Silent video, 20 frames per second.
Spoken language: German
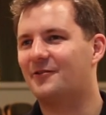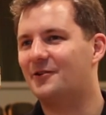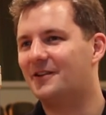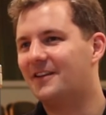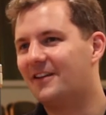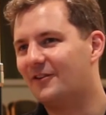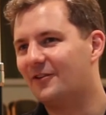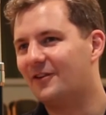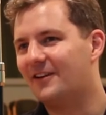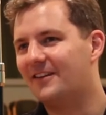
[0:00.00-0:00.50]
und
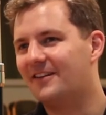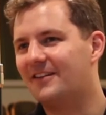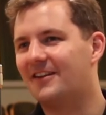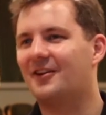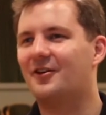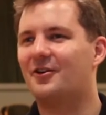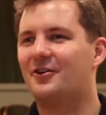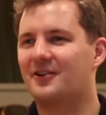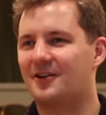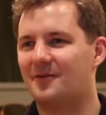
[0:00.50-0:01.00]
der Solist
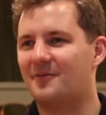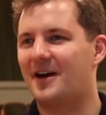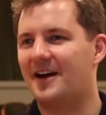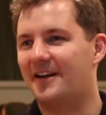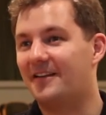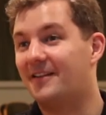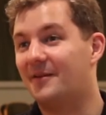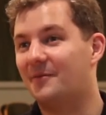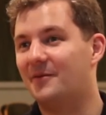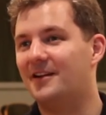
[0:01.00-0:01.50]
dann noch
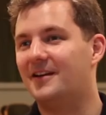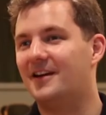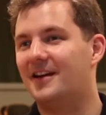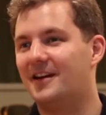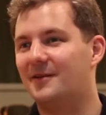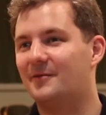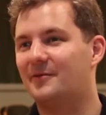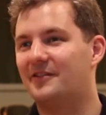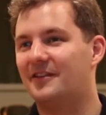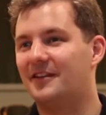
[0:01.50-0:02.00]
gemeinsam
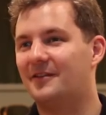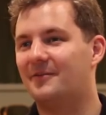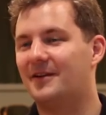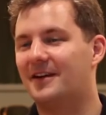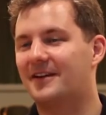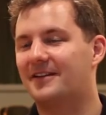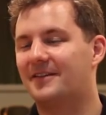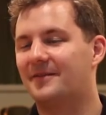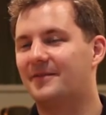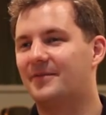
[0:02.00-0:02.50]
miteinander Musik
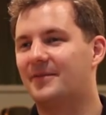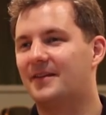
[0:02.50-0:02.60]
macht.